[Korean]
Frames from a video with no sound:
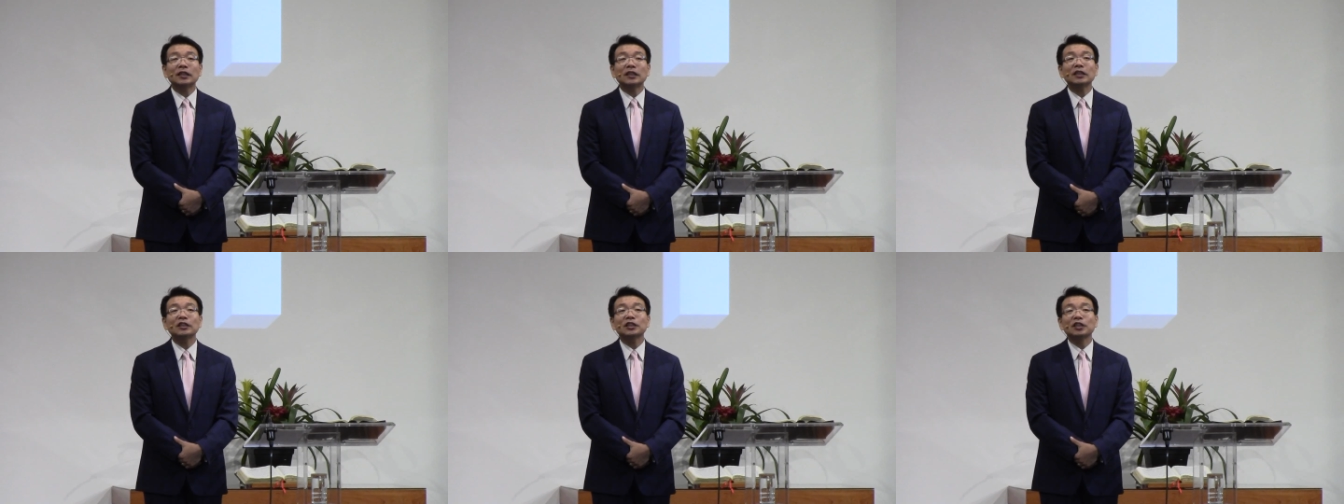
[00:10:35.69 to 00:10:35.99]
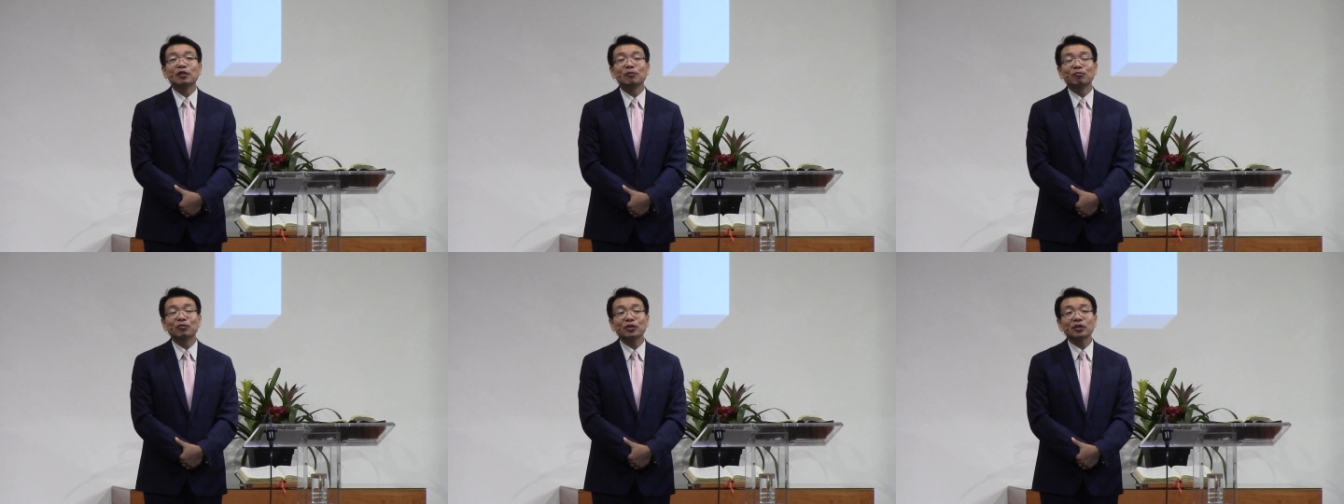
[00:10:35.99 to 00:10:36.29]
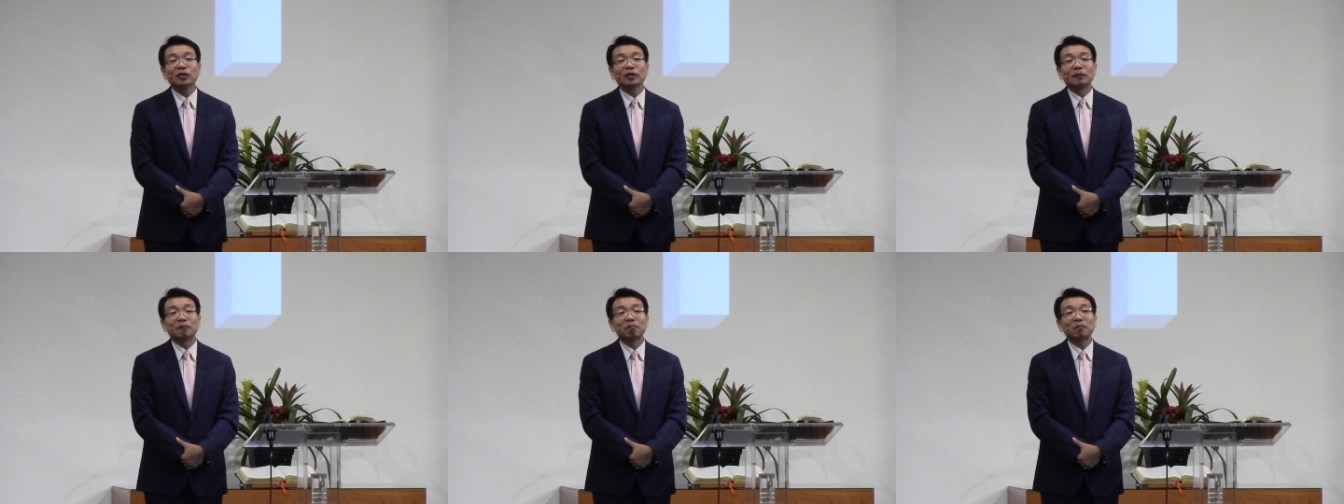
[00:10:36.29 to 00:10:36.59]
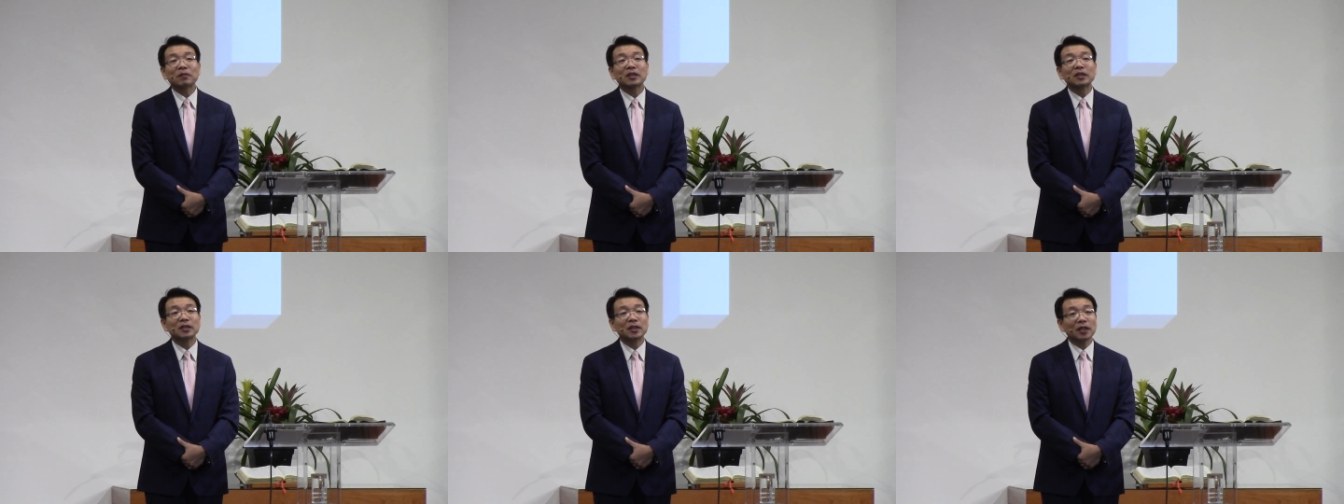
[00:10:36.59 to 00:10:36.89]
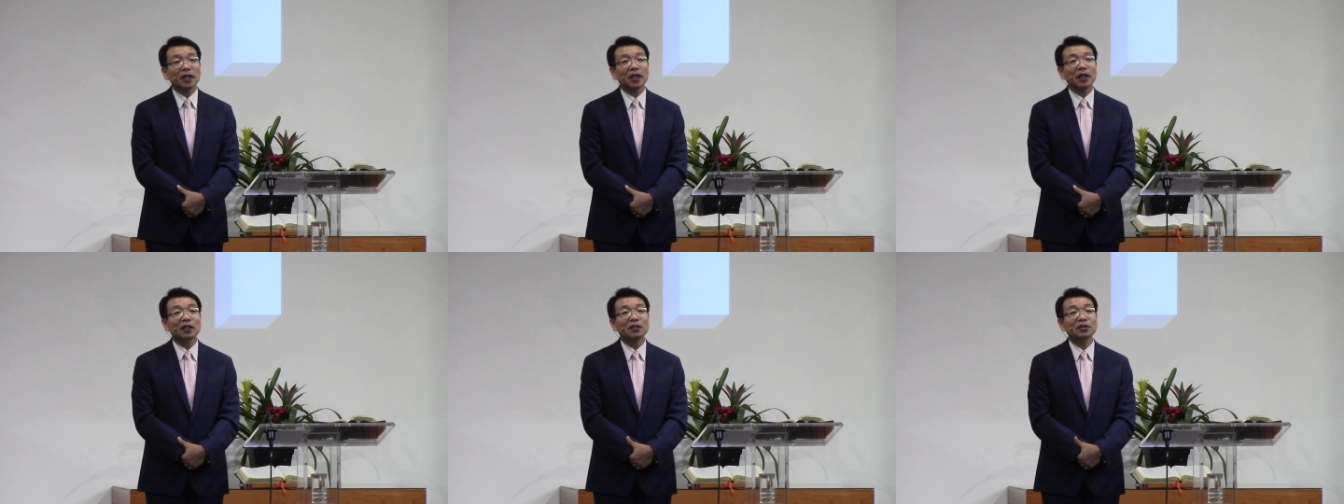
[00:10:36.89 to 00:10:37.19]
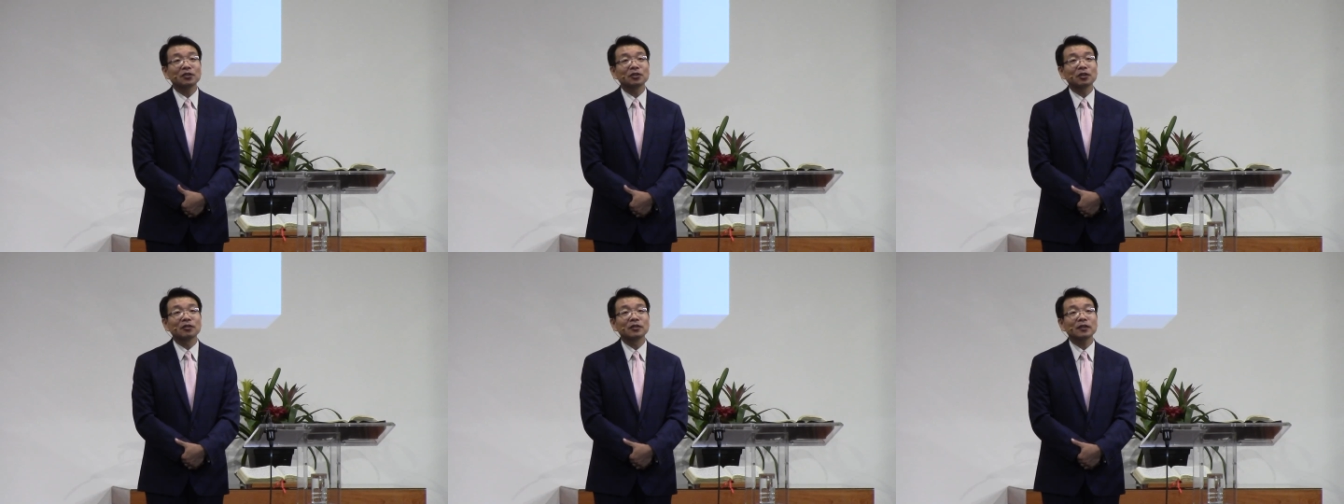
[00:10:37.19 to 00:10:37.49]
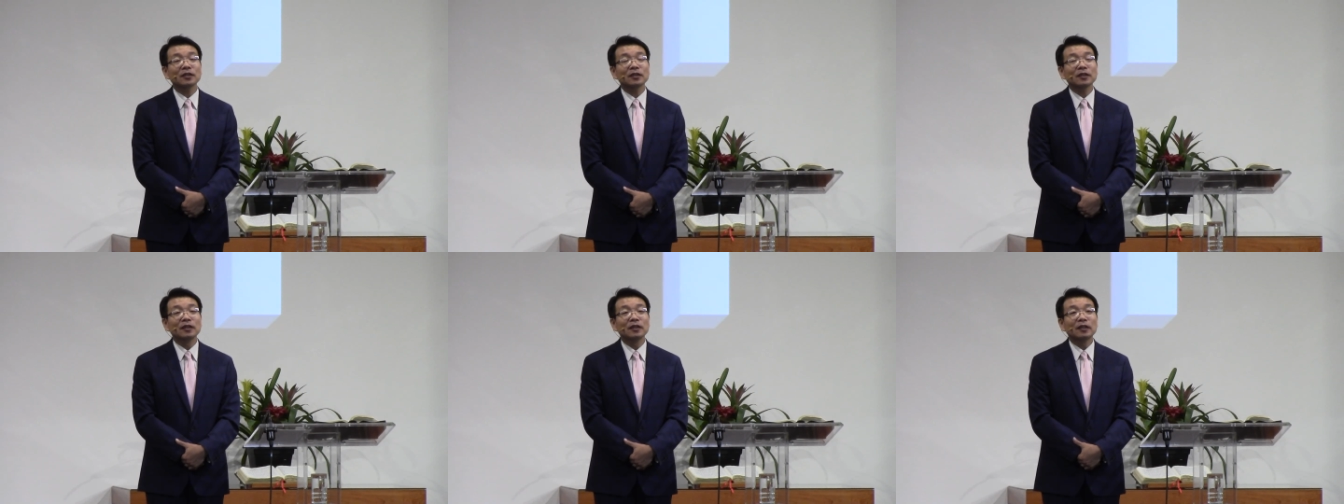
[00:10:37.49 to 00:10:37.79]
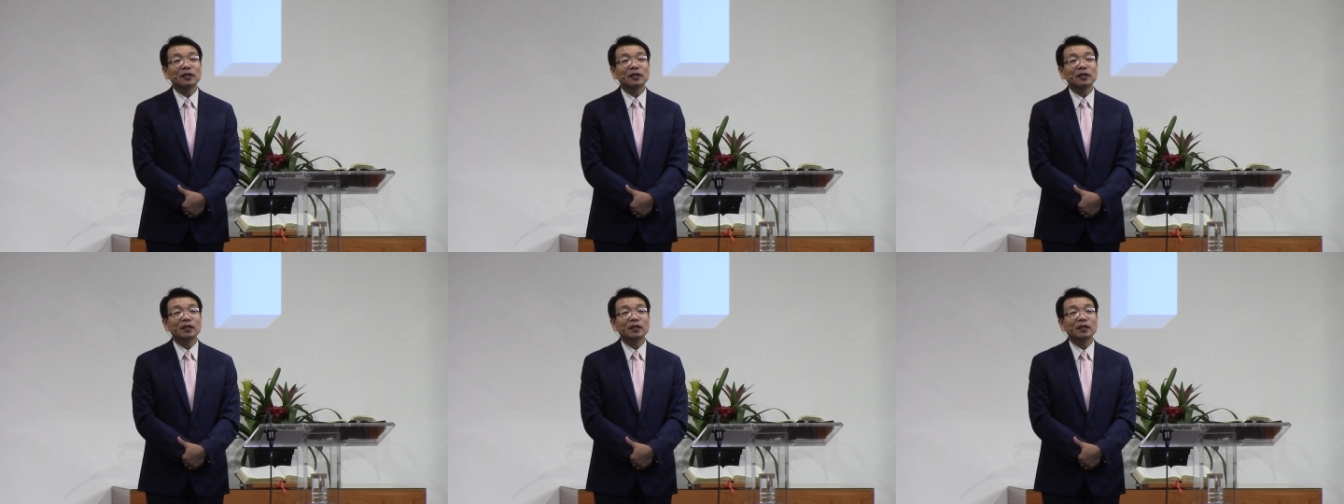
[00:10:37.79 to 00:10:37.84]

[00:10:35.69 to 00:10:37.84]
이 질문은 그들에게 있어서는